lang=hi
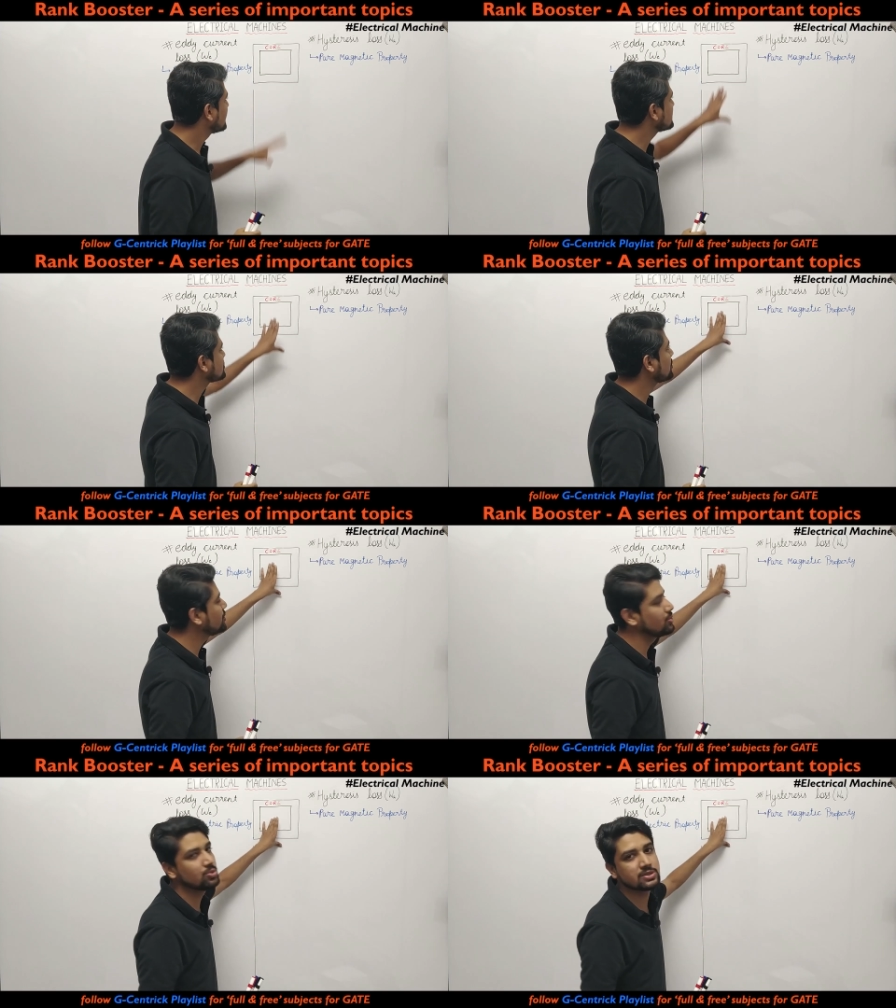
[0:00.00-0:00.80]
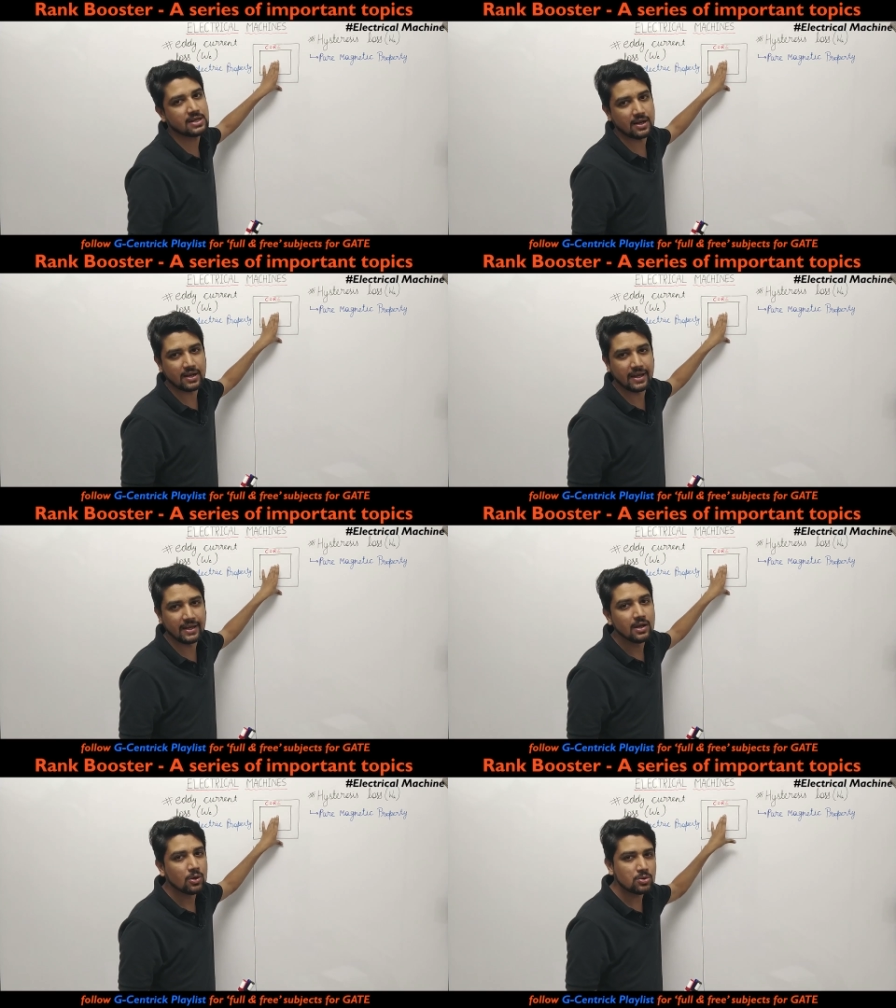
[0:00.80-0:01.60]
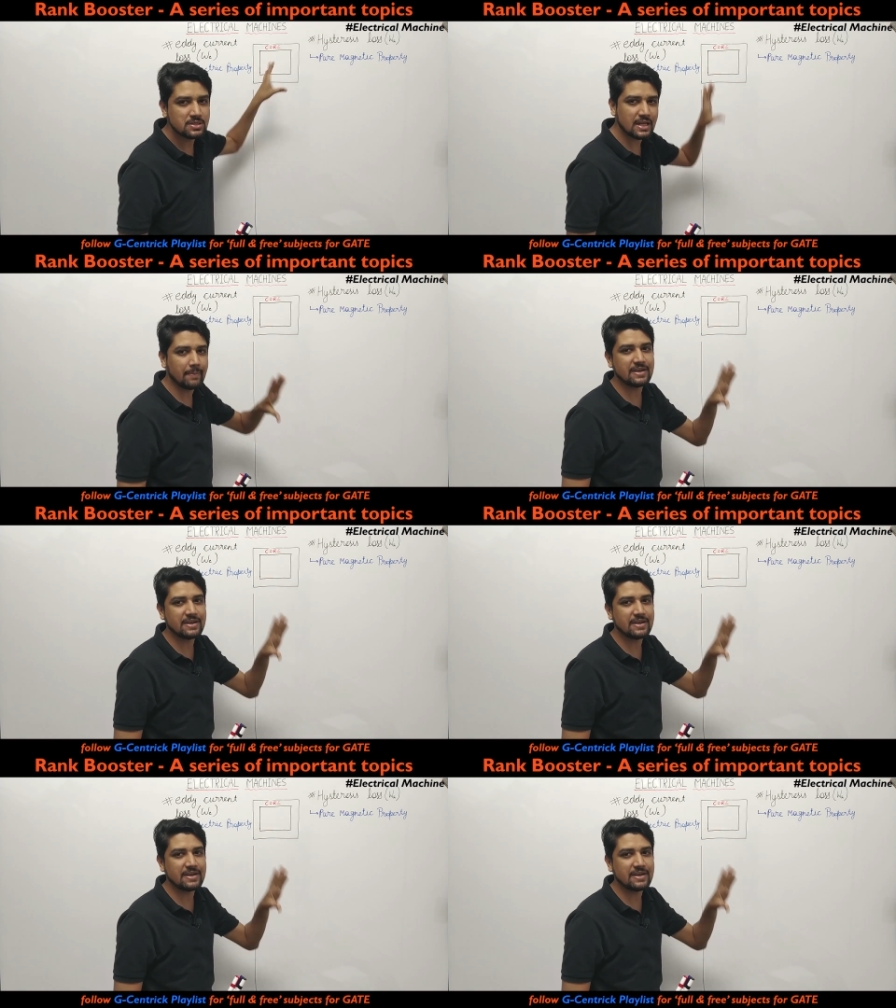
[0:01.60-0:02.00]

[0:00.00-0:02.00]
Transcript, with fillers: इसको यूज कर रहा है उसके